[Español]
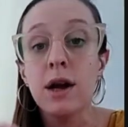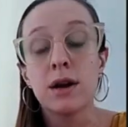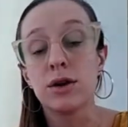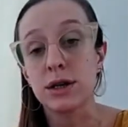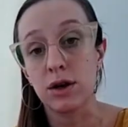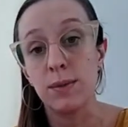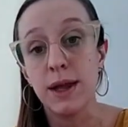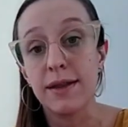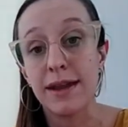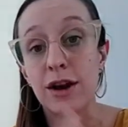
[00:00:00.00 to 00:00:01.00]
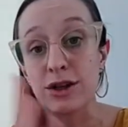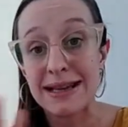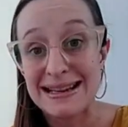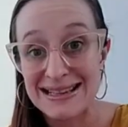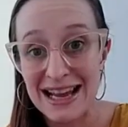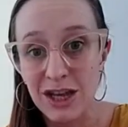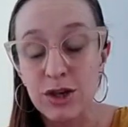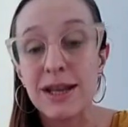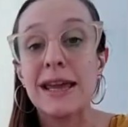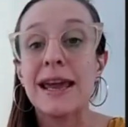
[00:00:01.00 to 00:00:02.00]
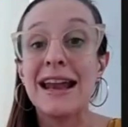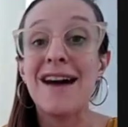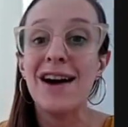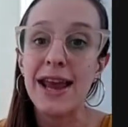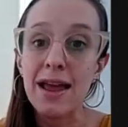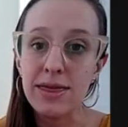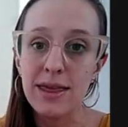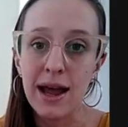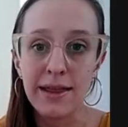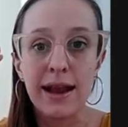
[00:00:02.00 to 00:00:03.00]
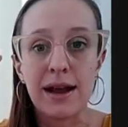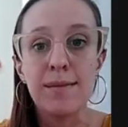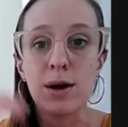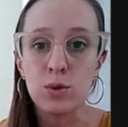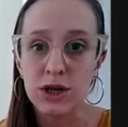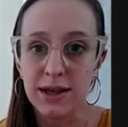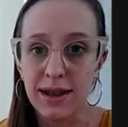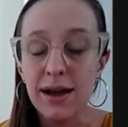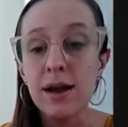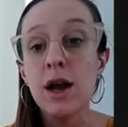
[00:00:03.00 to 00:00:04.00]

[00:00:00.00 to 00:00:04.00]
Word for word: no se recomiendan antes de los seis años y que la baranda de la cama cucheta